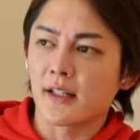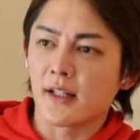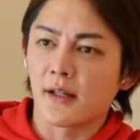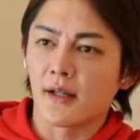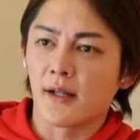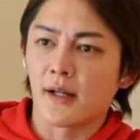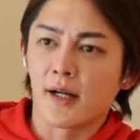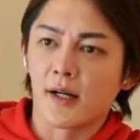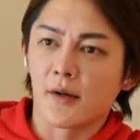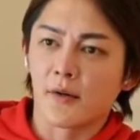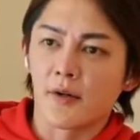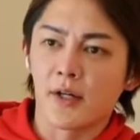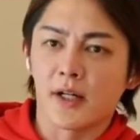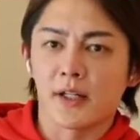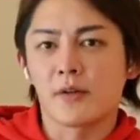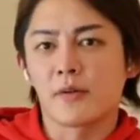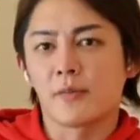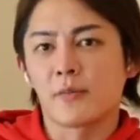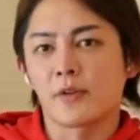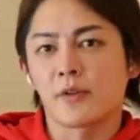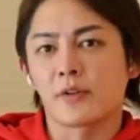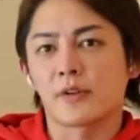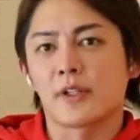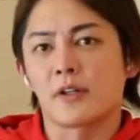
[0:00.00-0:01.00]
でお金
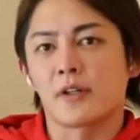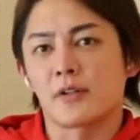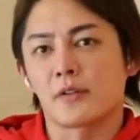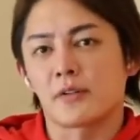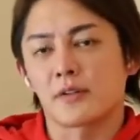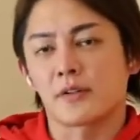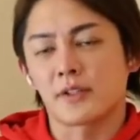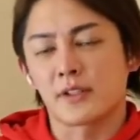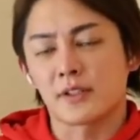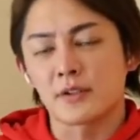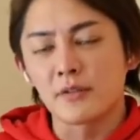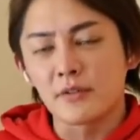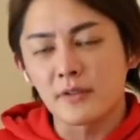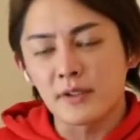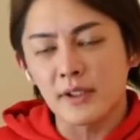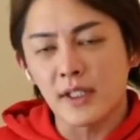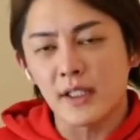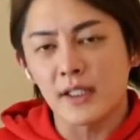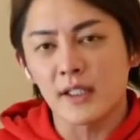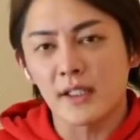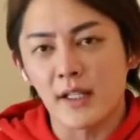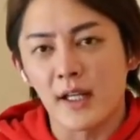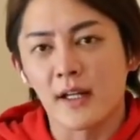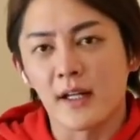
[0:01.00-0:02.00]
を持ってる人ってそんな
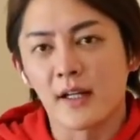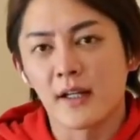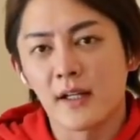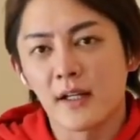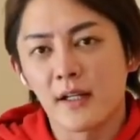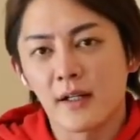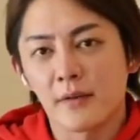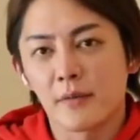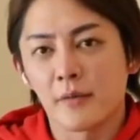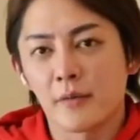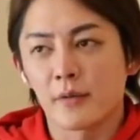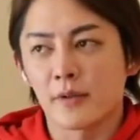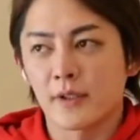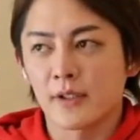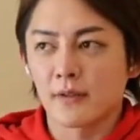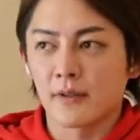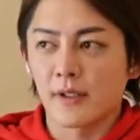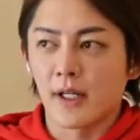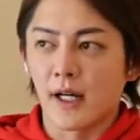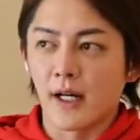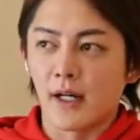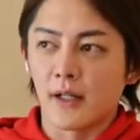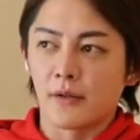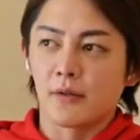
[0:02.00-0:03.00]
にね、
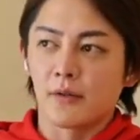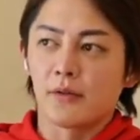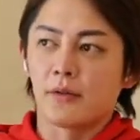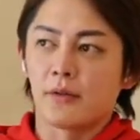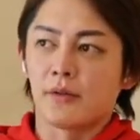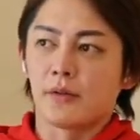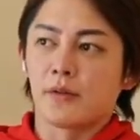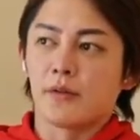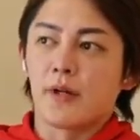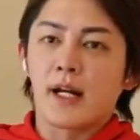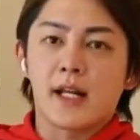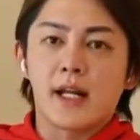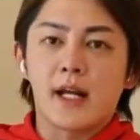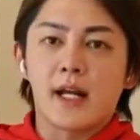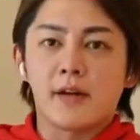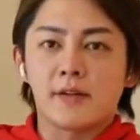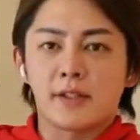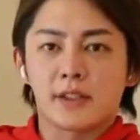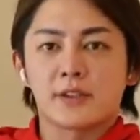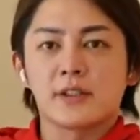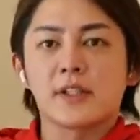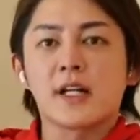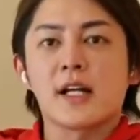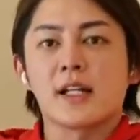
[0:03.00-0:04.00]
あの割合は
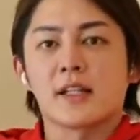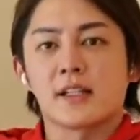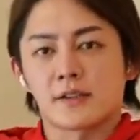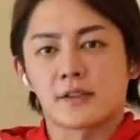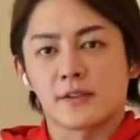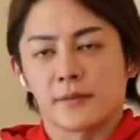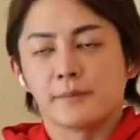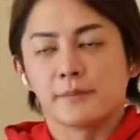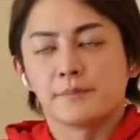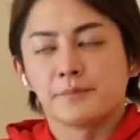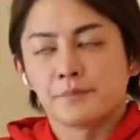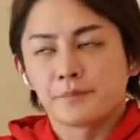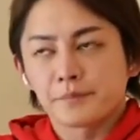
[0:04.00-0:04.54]
少ないんですよ。